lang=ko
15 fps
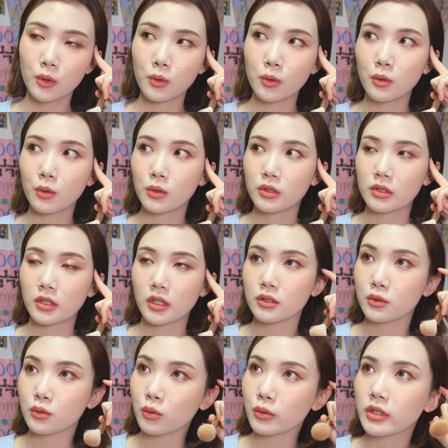이런 거를
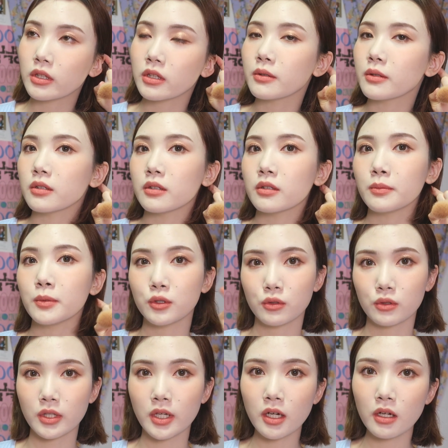다시
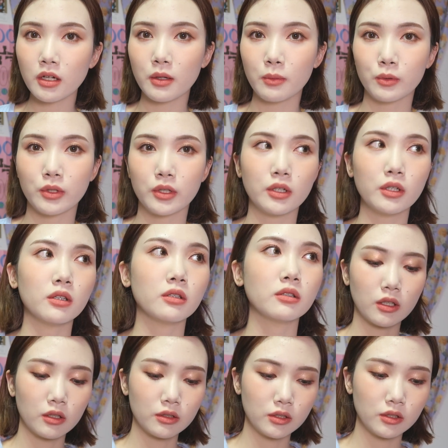돌이키면서 생각해보니까 제가